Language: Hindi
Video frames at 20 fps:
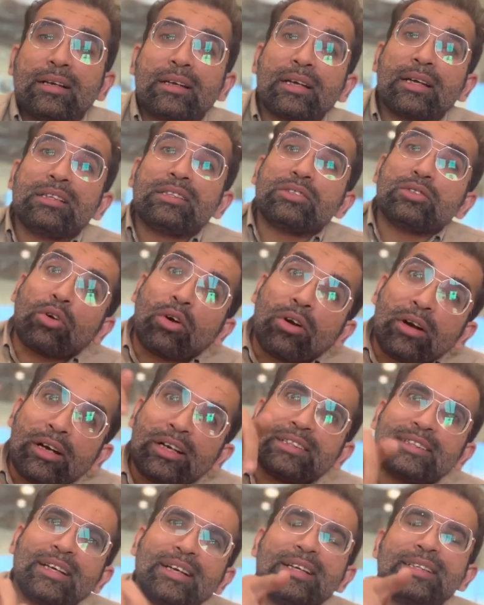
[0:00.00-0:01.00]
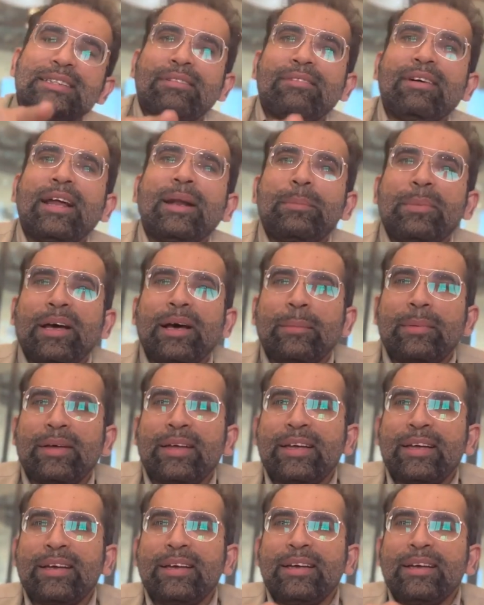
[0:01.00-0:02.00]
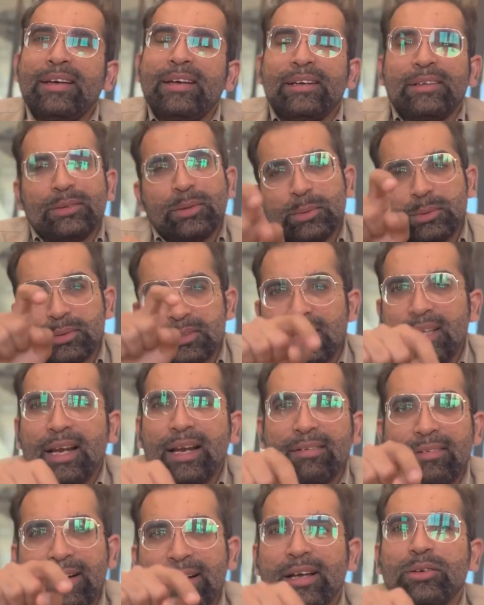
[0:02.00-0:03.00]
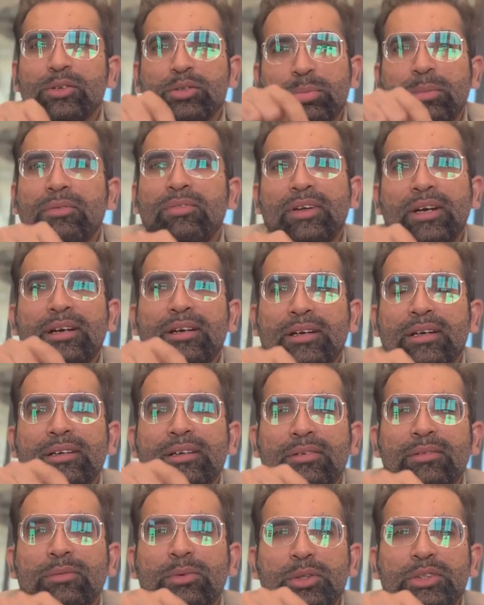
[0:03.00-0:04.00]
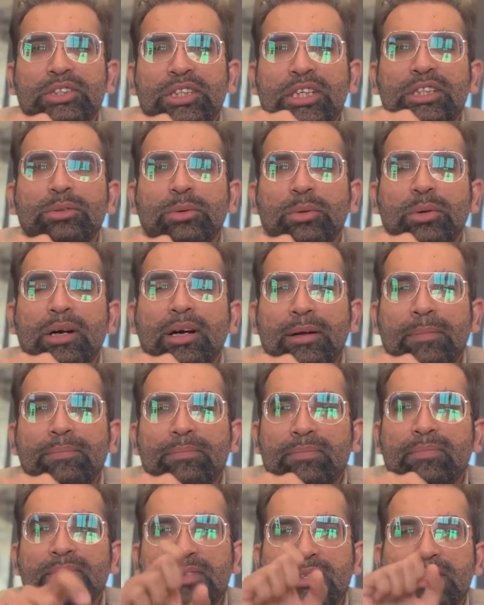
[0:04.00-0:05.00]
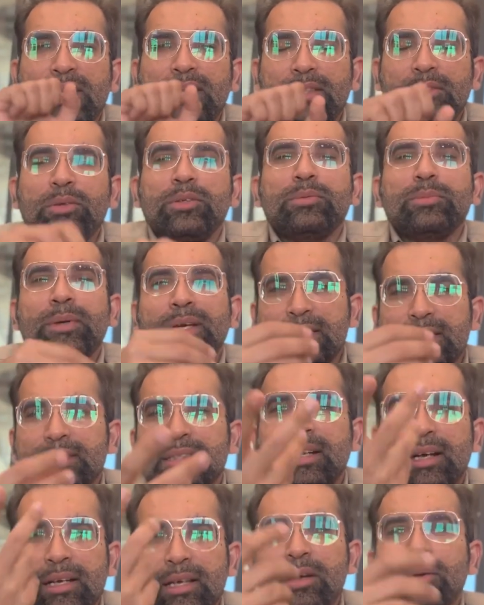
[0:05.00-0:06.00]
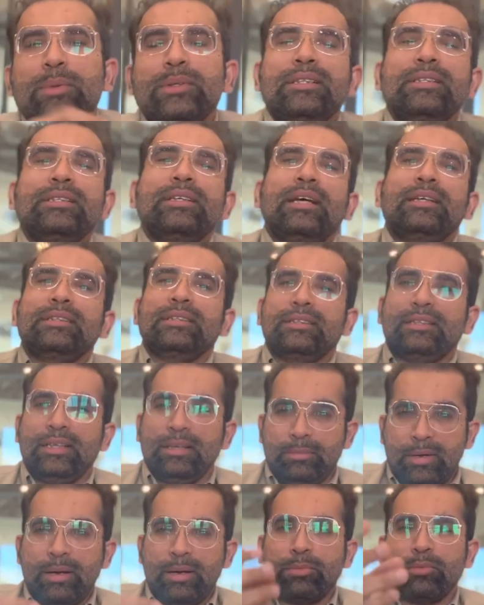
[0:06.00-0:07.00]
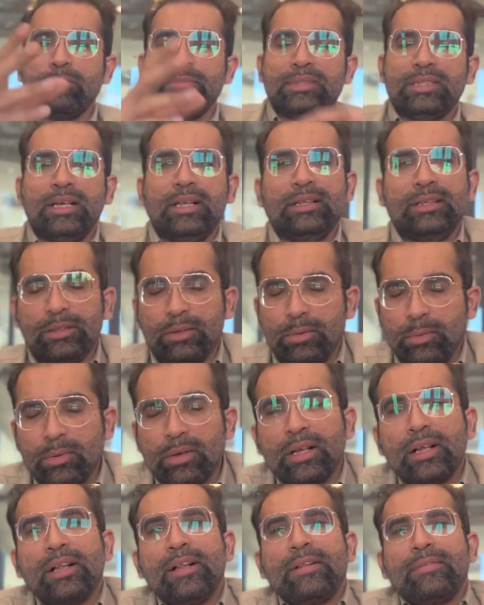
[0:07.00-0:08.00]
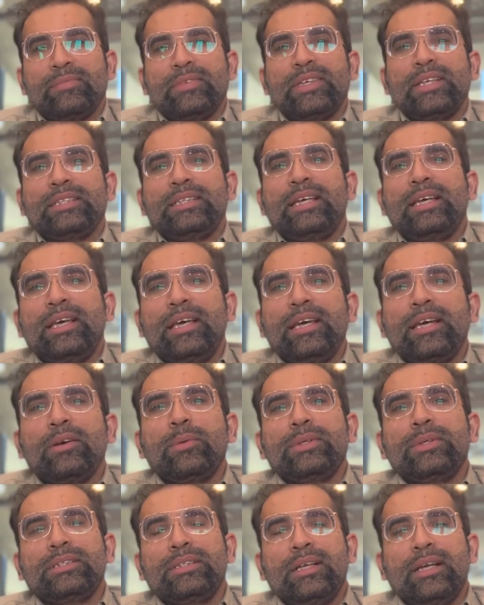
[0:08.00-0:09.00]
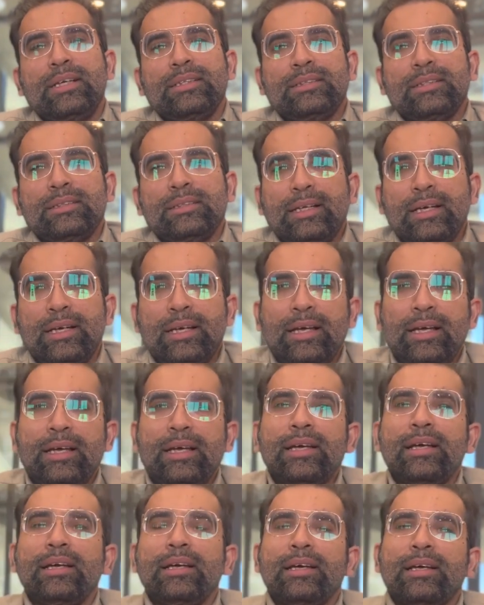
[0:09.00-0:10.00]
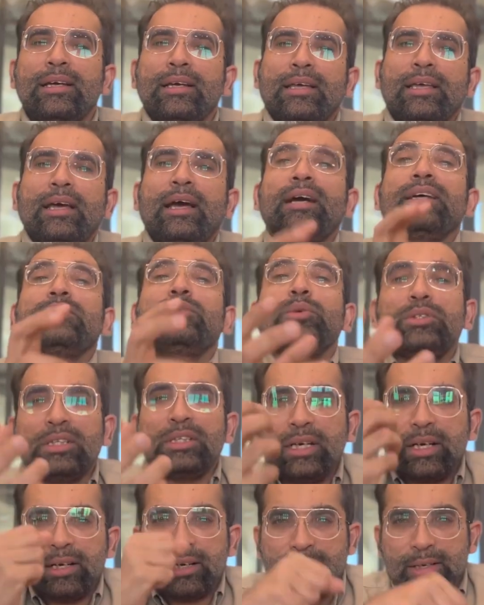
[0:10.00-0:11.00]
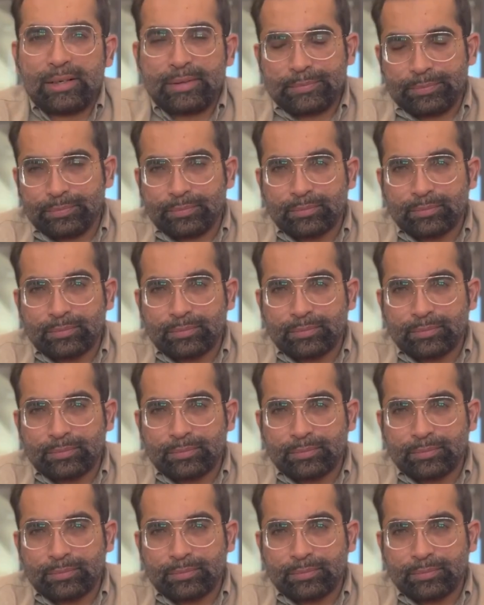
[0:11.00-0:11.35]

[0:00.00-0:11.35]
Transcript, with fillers: कंसोलिडेशन के सवाल पे आप हैं तो उसी लेवल का उसमें फिर वो चेंज होगा सही तो इसमें किस तरह के क्वेश्चन आ सकते हैं मैं आपको मिसाल देता हूँ जैसे एक क्वेश्चन आ सकता है कि एसोसिएट का